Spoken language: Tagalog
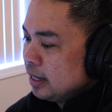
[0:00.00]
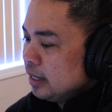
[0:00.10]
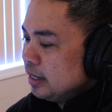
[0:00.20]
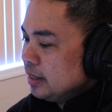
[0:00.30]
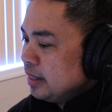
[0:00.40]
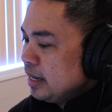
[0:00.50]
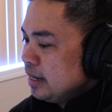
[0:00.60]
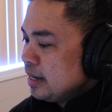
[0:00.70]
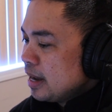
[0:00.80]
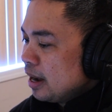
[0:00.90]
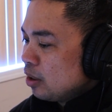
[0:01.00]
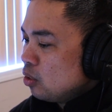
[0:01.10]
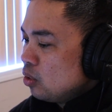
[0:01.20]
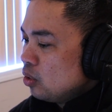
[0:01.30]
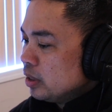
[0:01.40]
Hindi niya
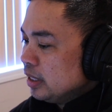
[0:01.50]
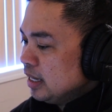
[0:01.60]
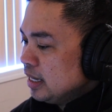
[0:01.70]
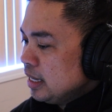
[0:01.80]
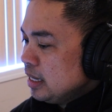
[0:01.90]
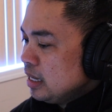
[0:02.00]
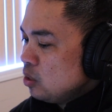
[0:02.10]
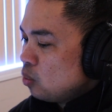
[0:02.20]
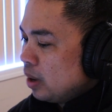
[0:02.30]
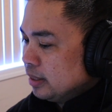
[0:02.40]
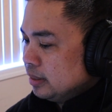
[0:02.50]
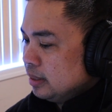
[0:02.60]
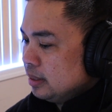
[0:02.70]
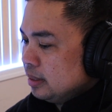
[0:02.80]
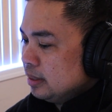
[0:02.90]
ako iniiwan,